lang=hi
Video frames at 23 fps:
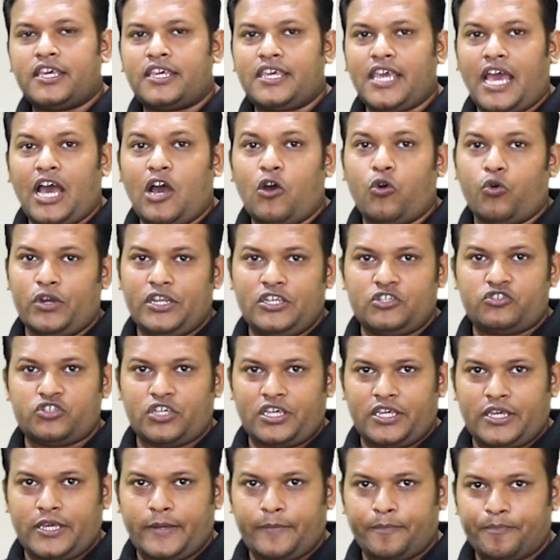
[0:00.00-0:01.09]
क्या होनी
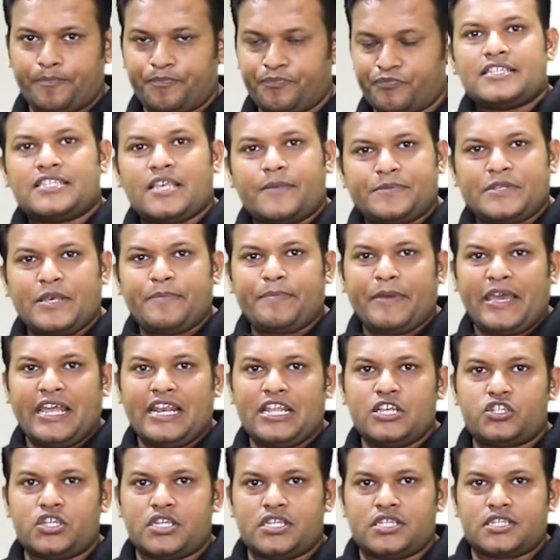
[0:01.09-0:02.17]
चाहिए सबसे
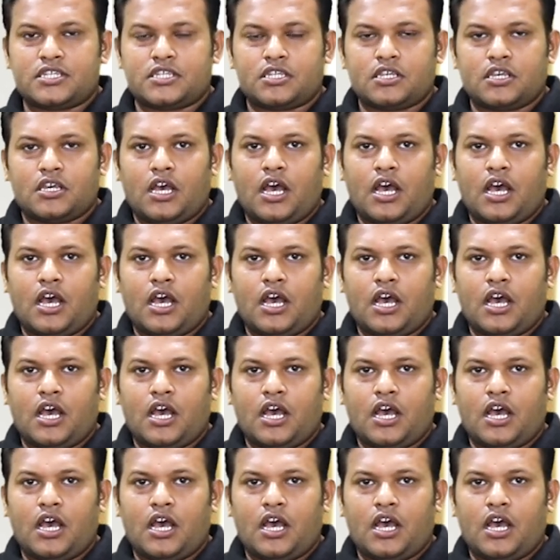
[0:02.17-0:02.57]
पहली चीज़